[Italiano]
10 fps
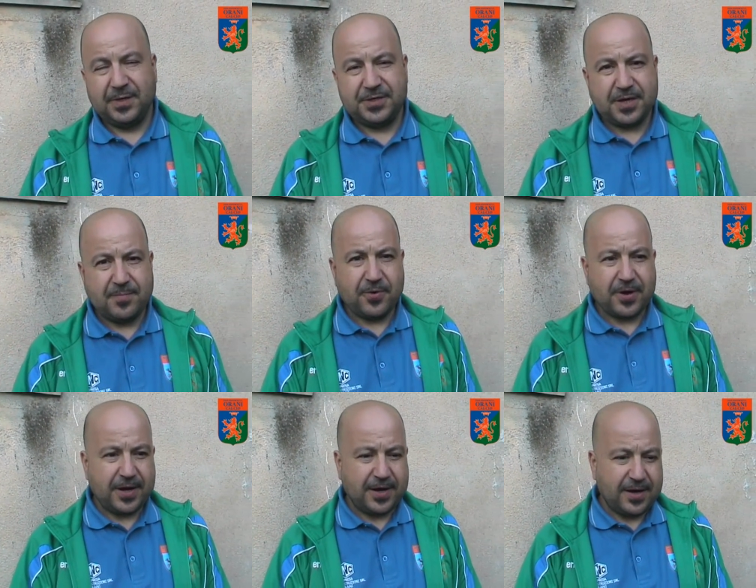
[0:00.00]
diciamo
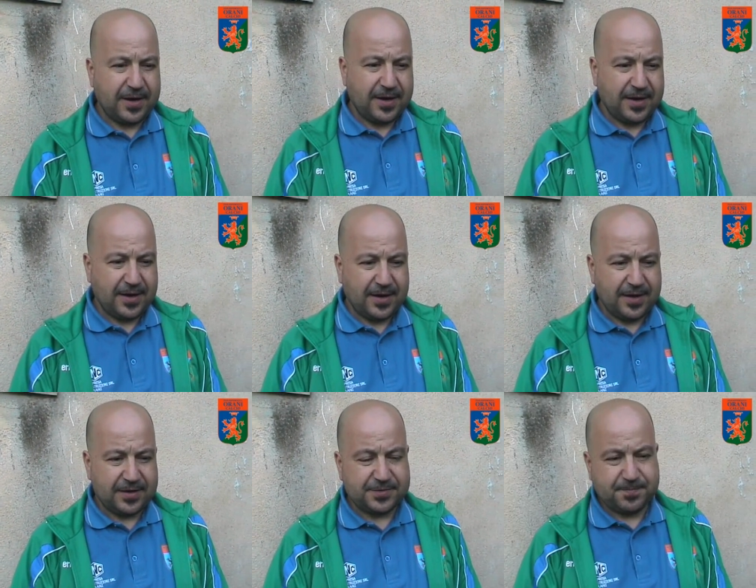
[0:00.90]

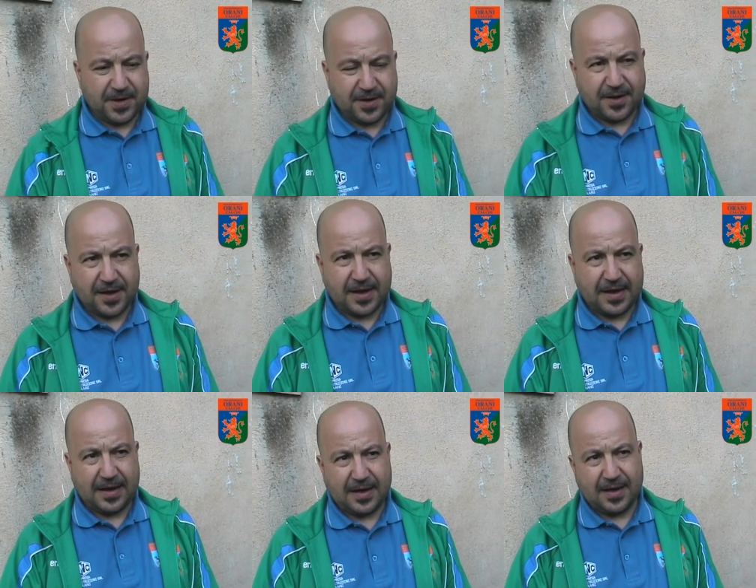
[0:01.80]
che
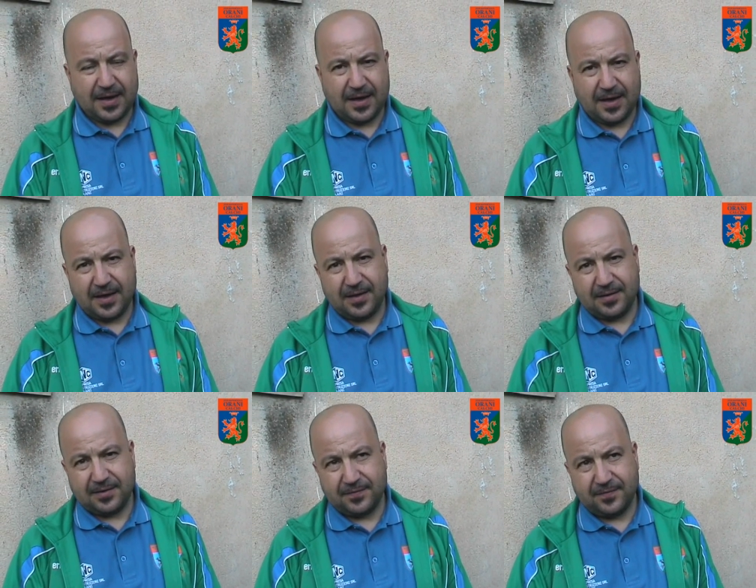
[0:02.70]
rispecchia
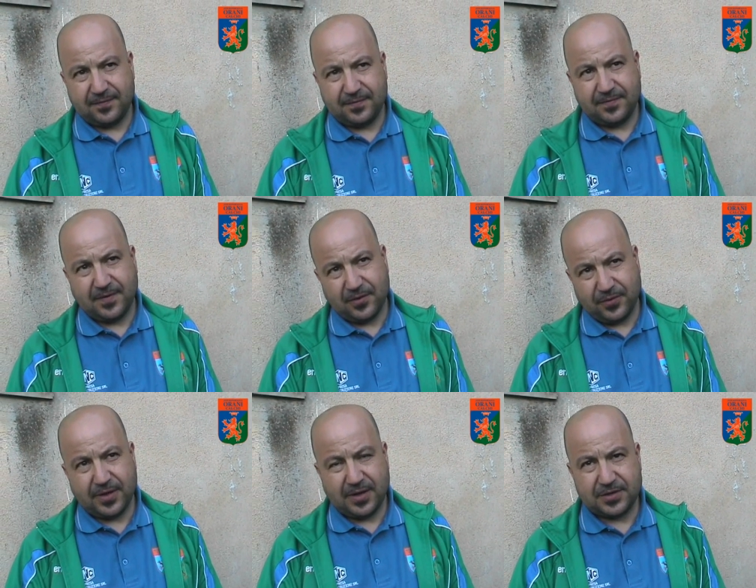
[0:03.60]
eh, i
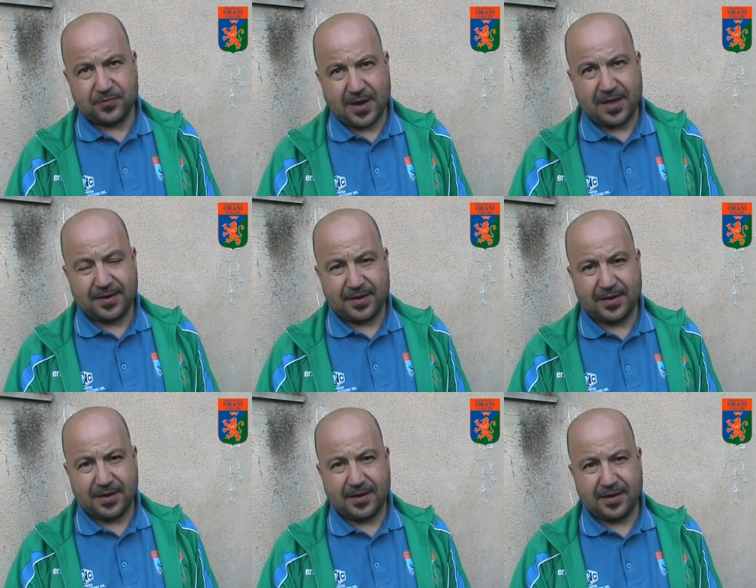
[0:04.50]
valori delle squadre,
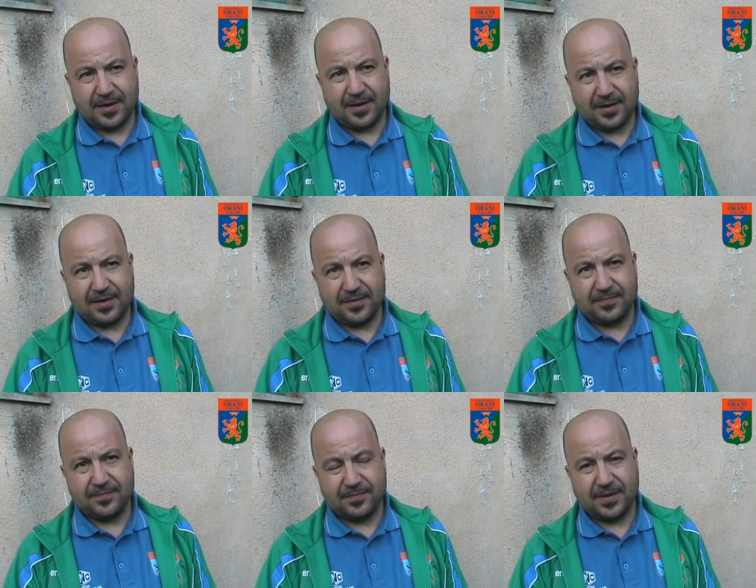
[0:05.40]

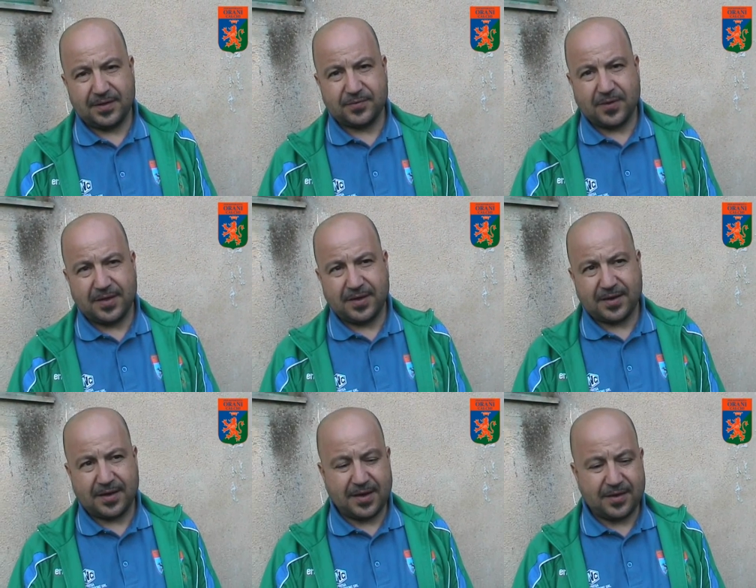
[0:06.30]
delle
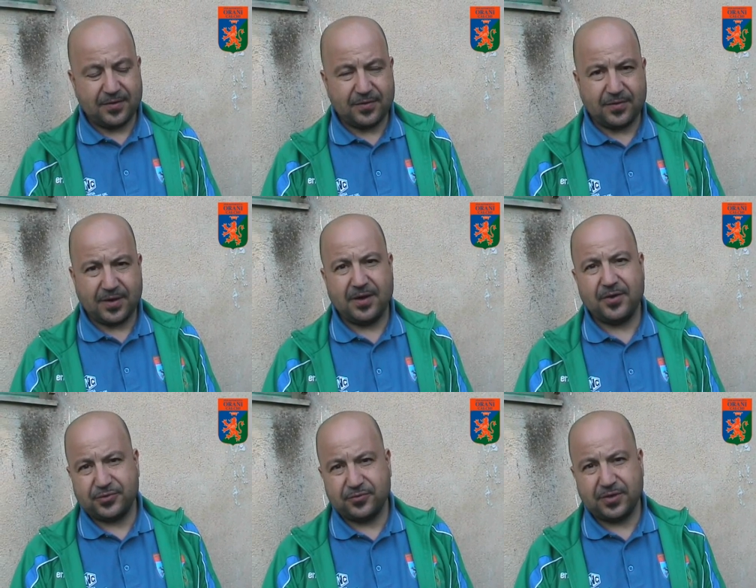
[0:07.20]
squadre che, hanno, che,
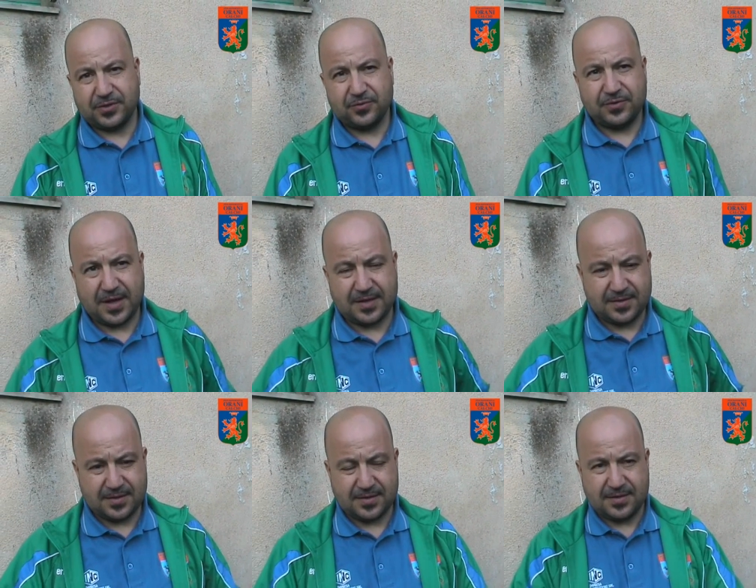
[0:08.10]
hanno, raggiunto i risultati,